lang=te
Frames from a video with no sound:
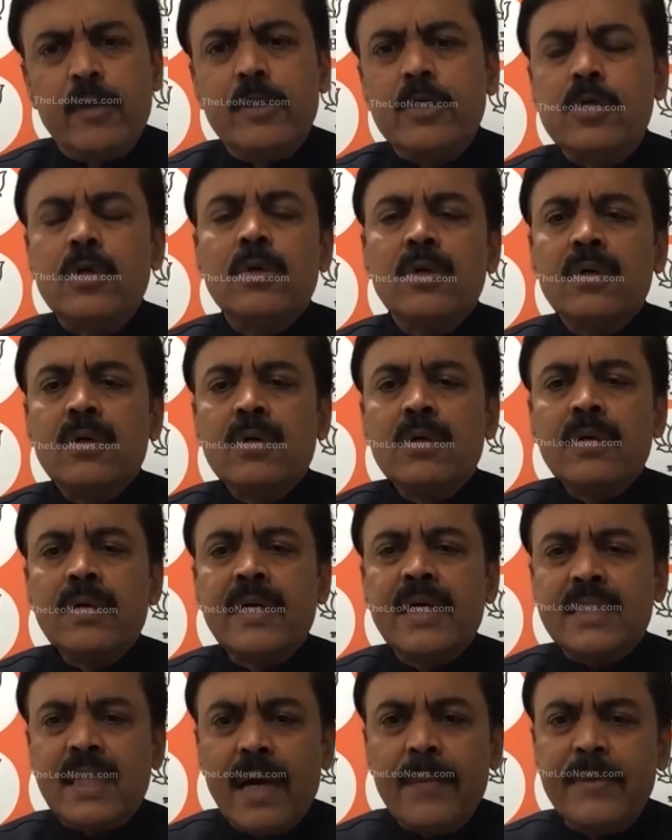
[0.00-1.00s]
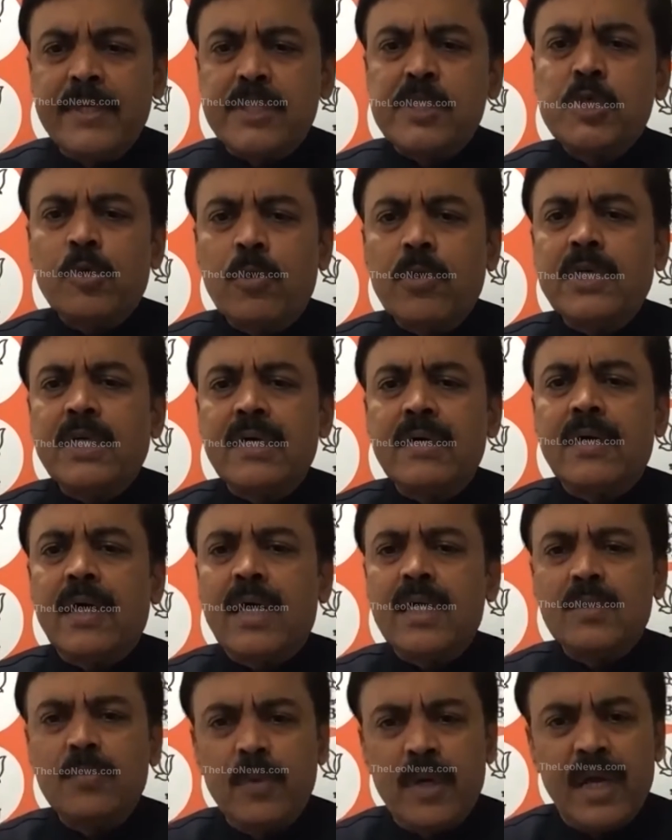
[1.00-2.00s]
మీరు కితాబిచ్చుకోవటం
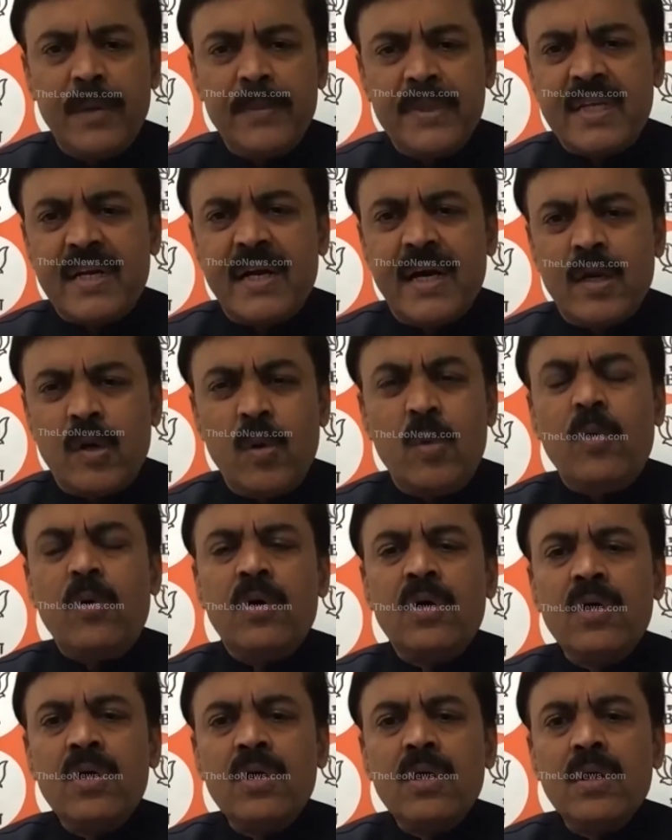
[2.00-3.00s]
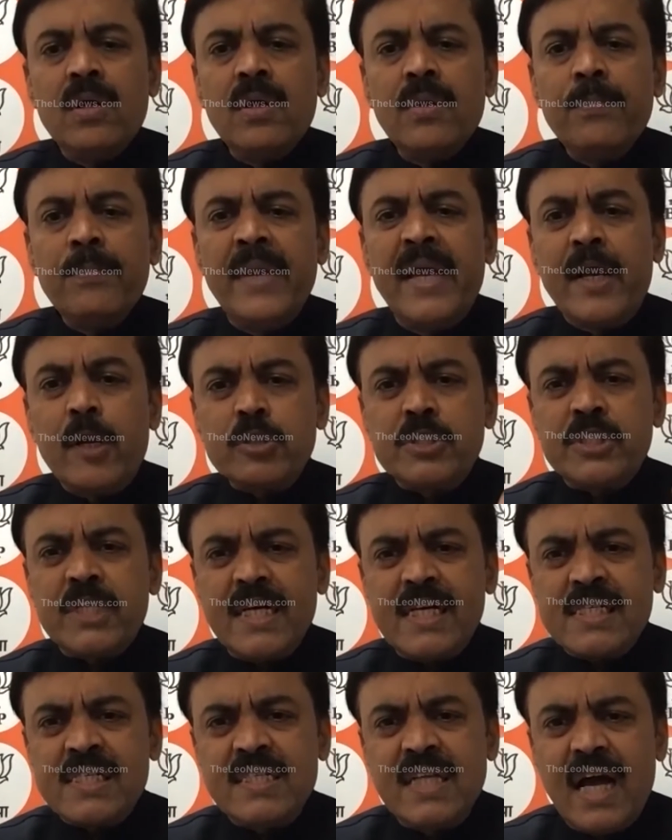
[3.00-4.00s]
కాదు ముఖ్యమంత్రి గారు మీరు
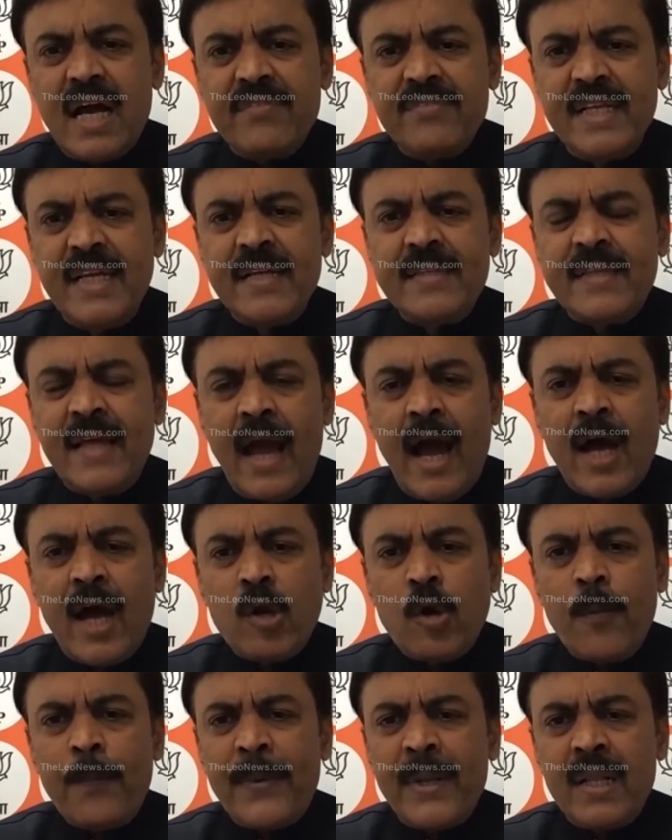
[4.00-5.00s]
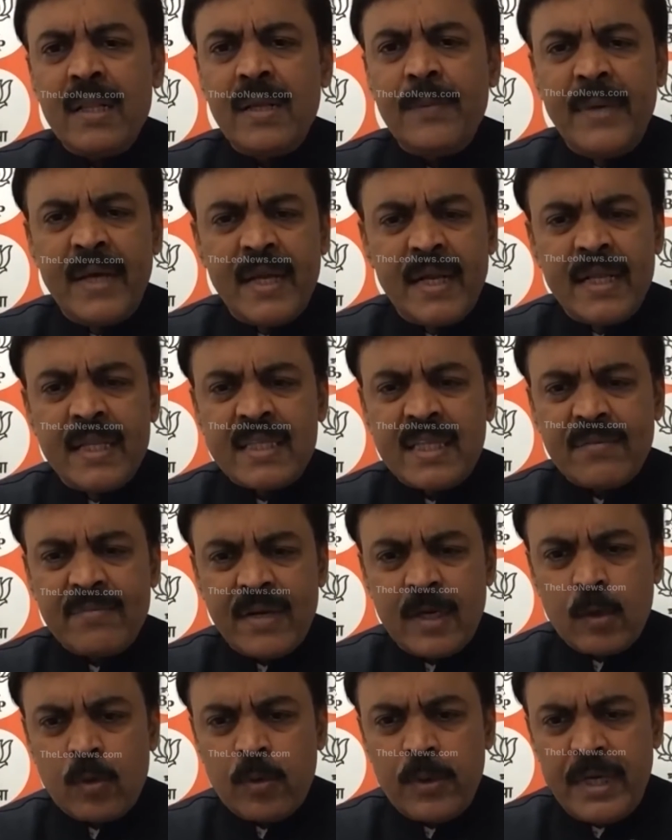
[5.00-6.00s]
చేసిన అవినీతి ఆరోపణల్ని మీరు
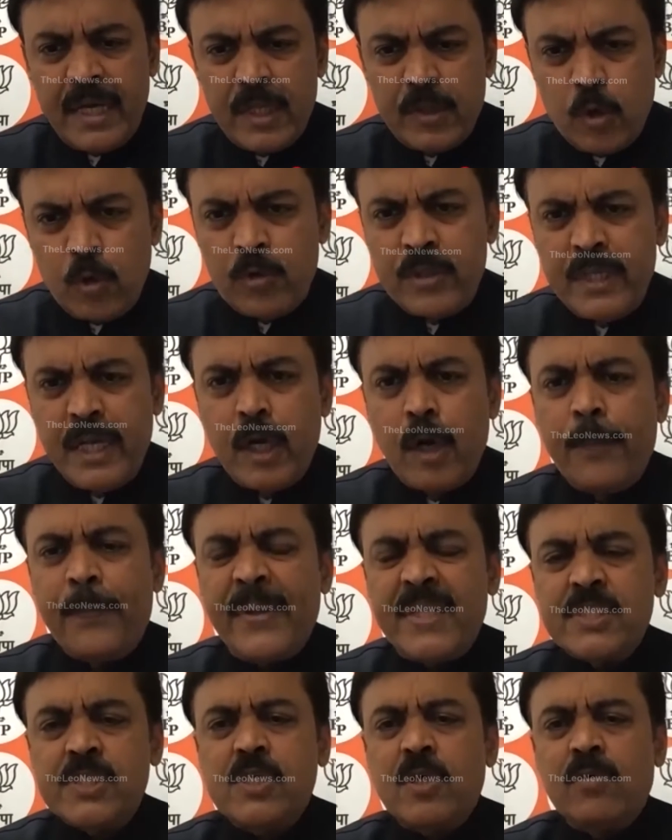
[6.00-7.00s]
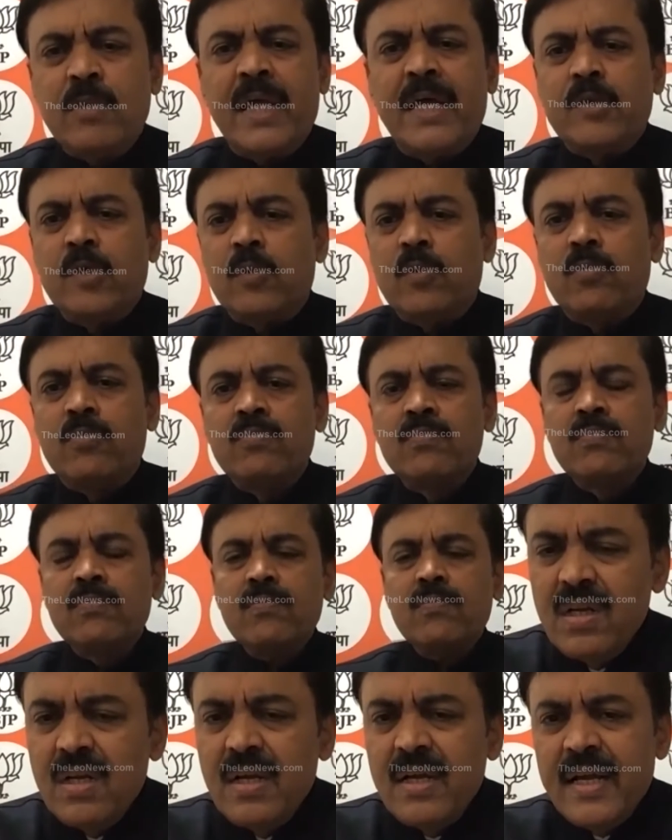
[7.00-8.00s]
ఇంతవరకు ఎందుకు నిరూపించడం లేదు
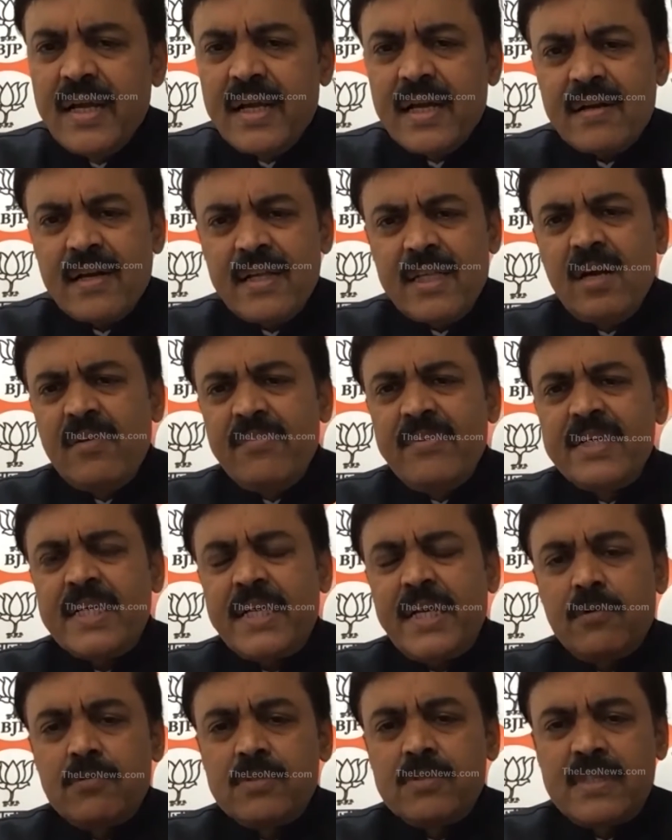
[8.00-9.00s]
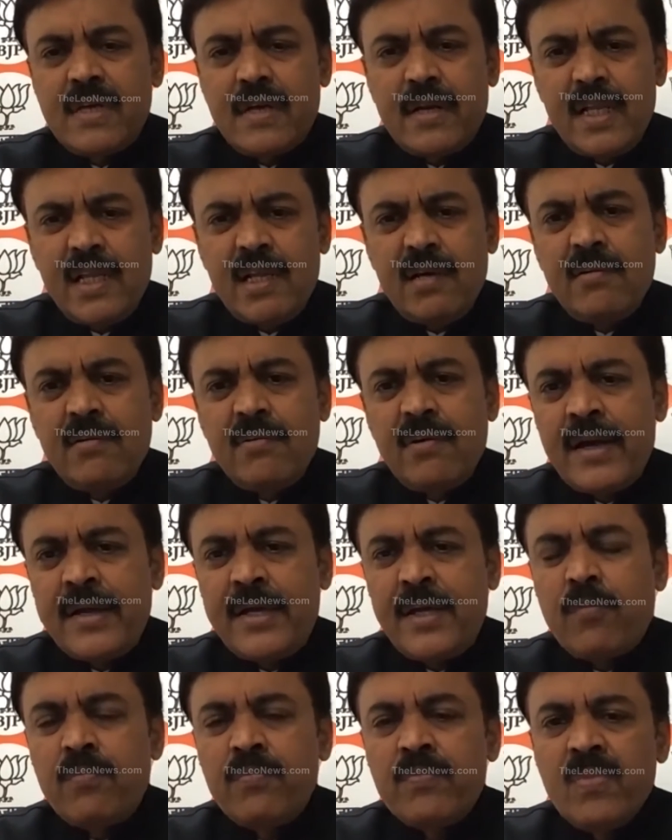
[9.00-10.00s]
ఇక రెండవ విషయం రెండవ
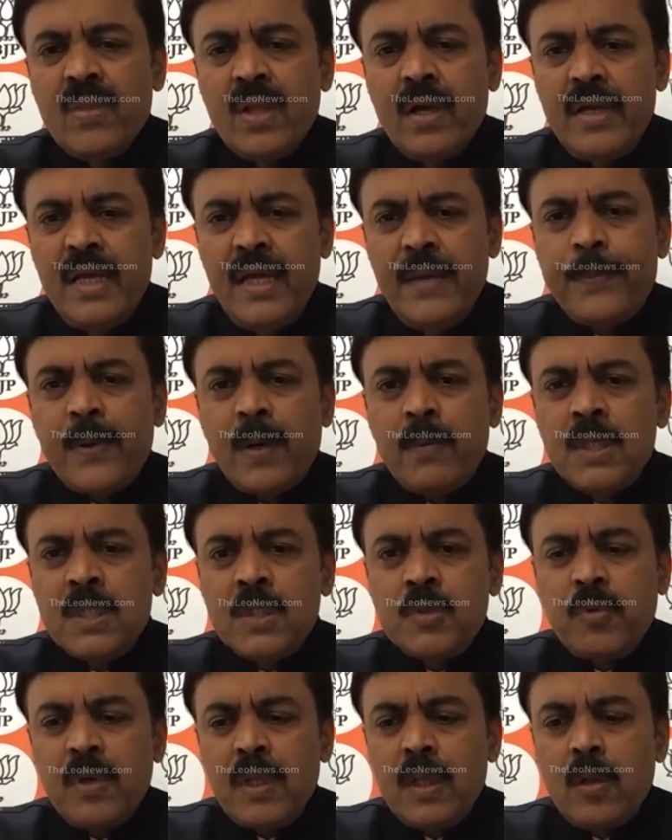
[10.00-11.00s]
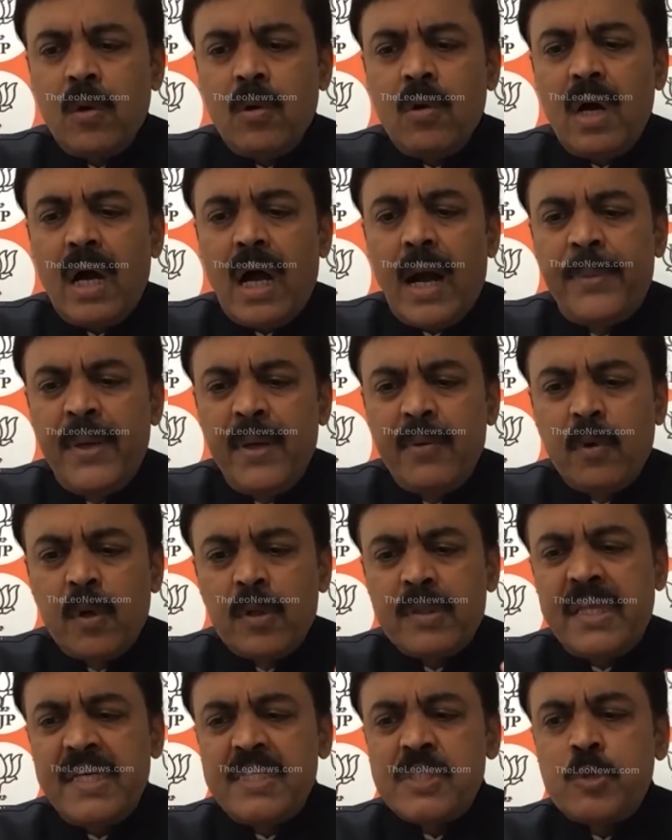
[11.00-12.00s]
వాక్యం ఈ ప్రభుత్వంలో
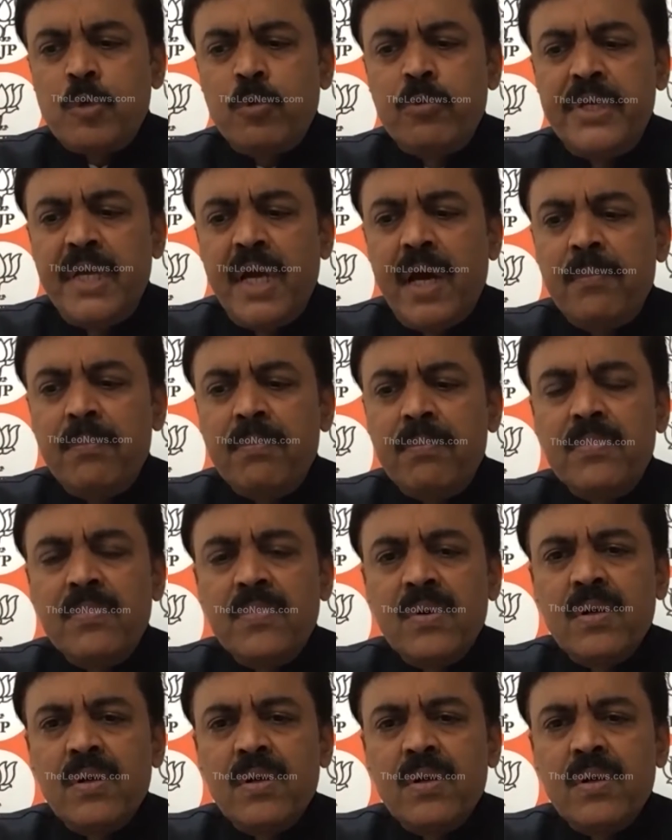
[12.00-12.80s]
అభివృద్ధి శూన్యం